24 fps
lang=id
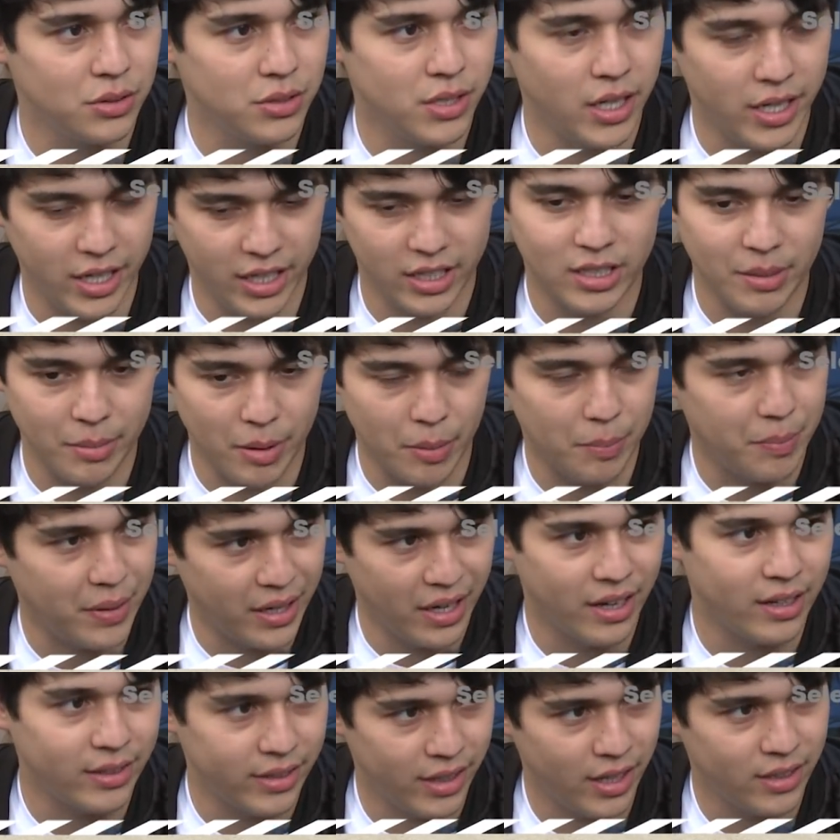Jadi kita memang
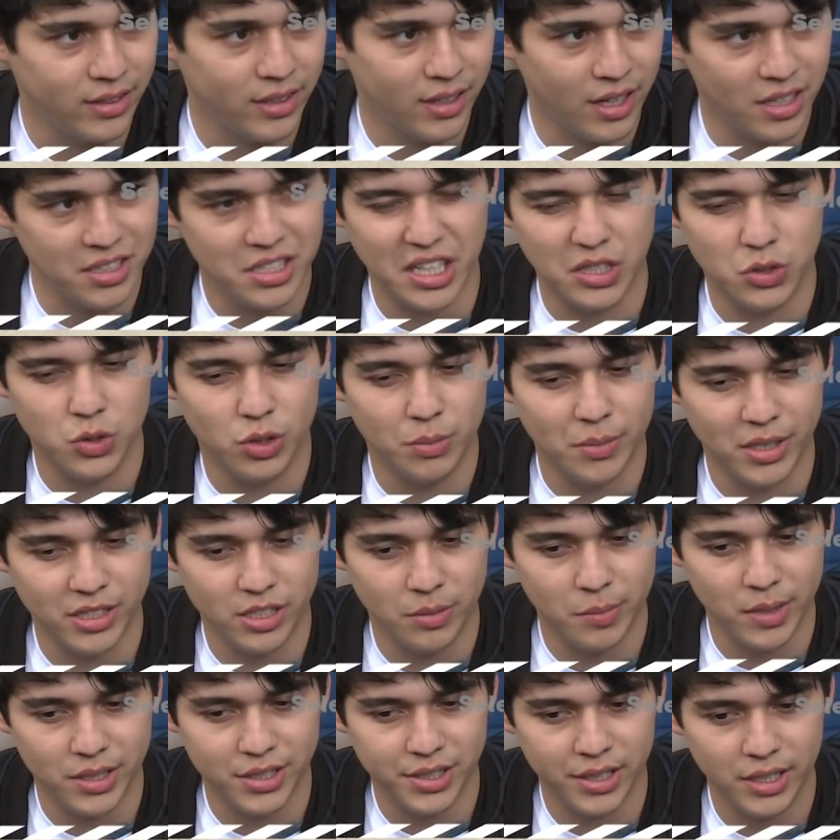pengertian dengan schedule
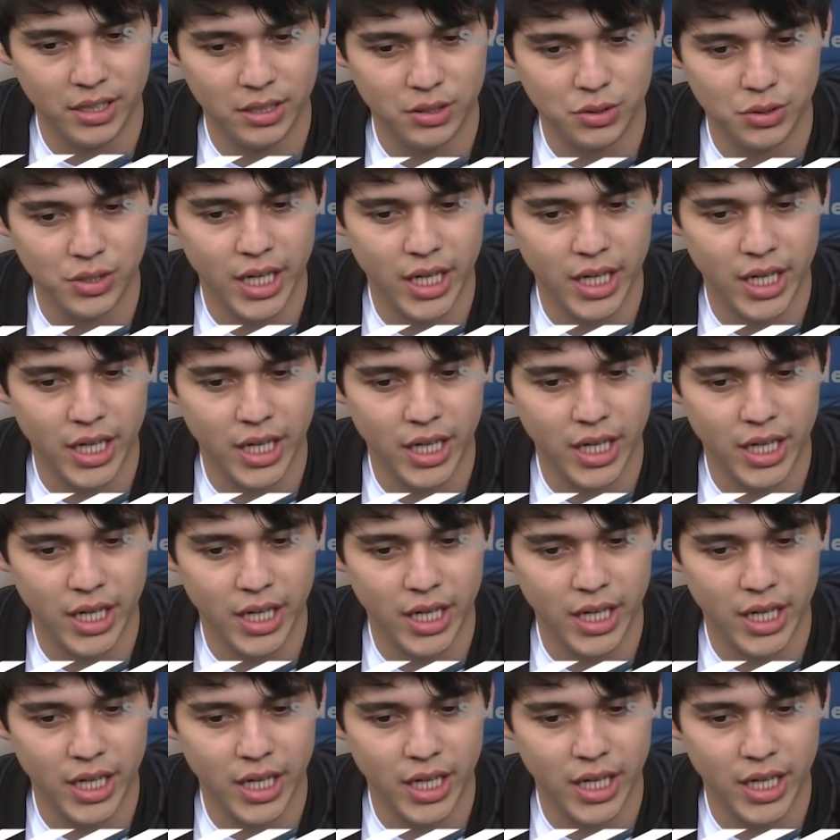masing-masing gitu.